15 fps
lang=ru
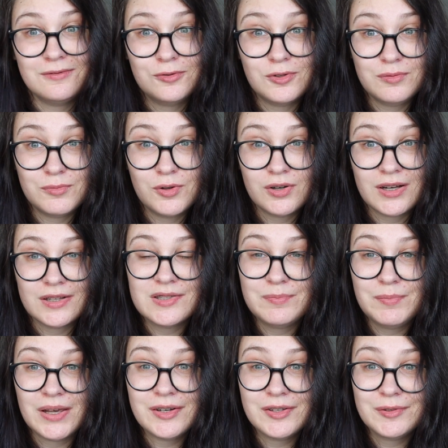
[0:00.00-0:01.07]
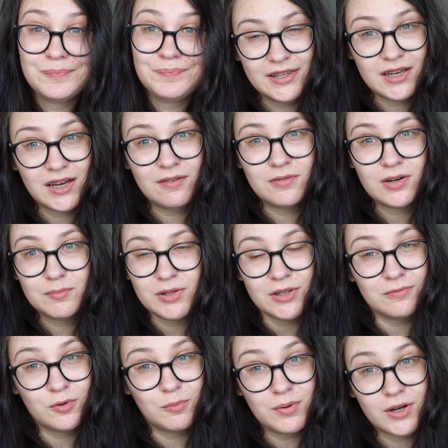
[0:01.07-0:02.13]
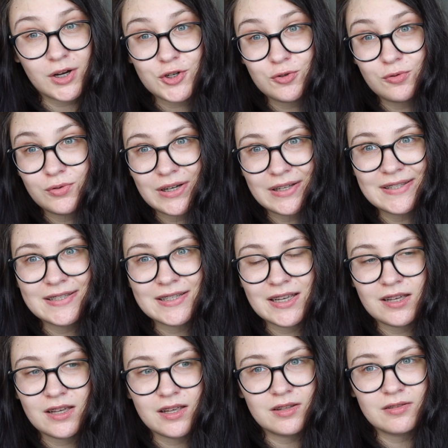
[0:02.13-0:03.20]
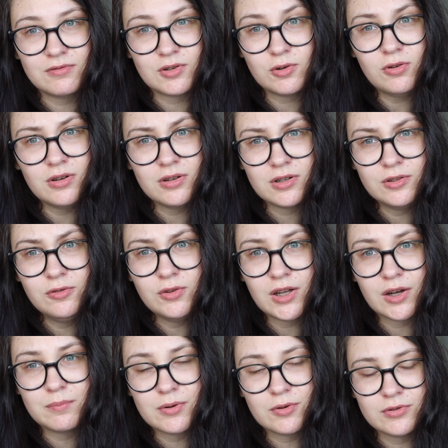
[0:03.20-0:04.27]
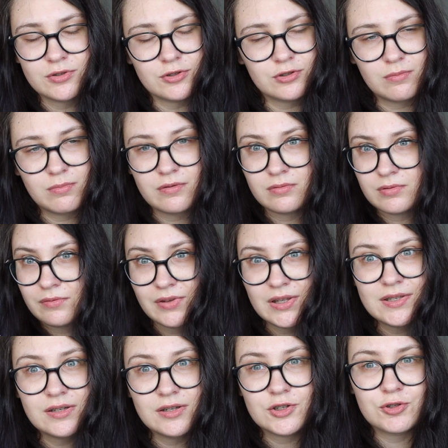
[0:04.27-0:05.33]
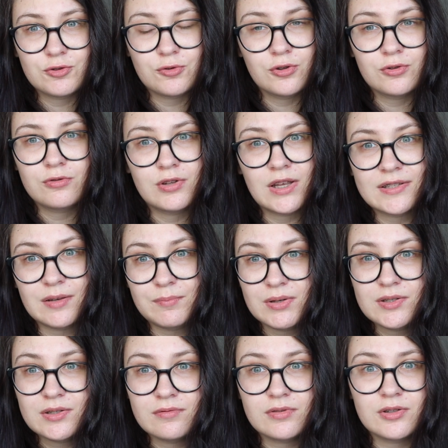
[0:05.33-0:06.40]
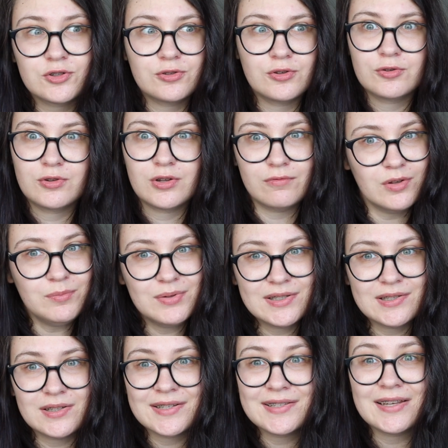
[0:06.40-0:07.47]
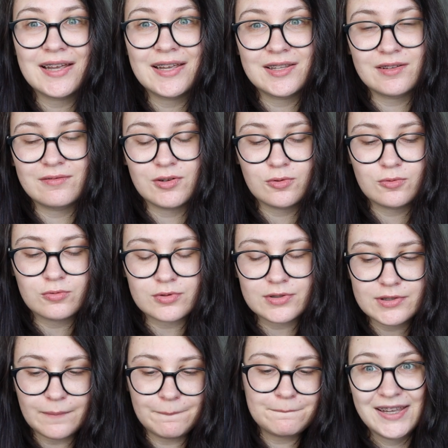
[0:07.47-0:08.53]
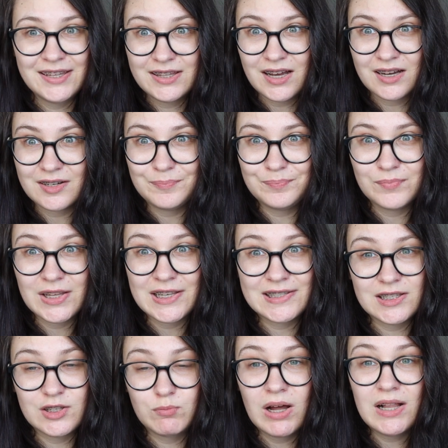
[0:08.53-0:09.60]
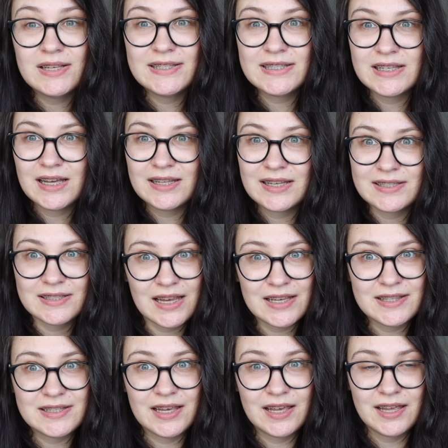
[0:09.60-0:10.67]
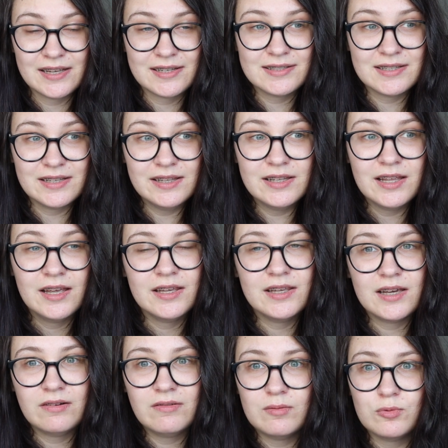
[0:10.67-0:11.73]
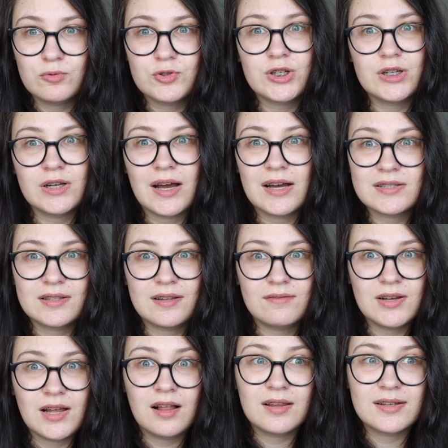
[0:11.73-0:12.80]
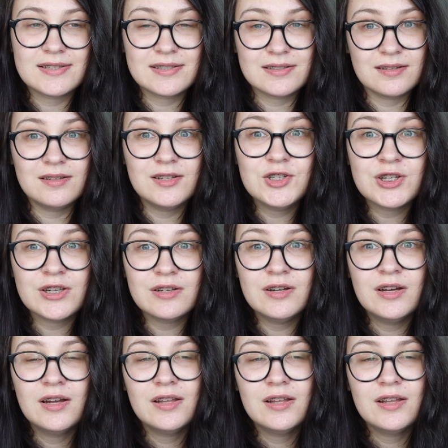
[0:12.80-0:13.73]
Вот мой конспект. Я вам его покажу в конце этого ролика, ну так просто, чтобы вы видели, что я туда записывала, что я туда выписала с этого курса. Итак, Занималась я на сайте Hexlit, я вам уже оставляла ссылочки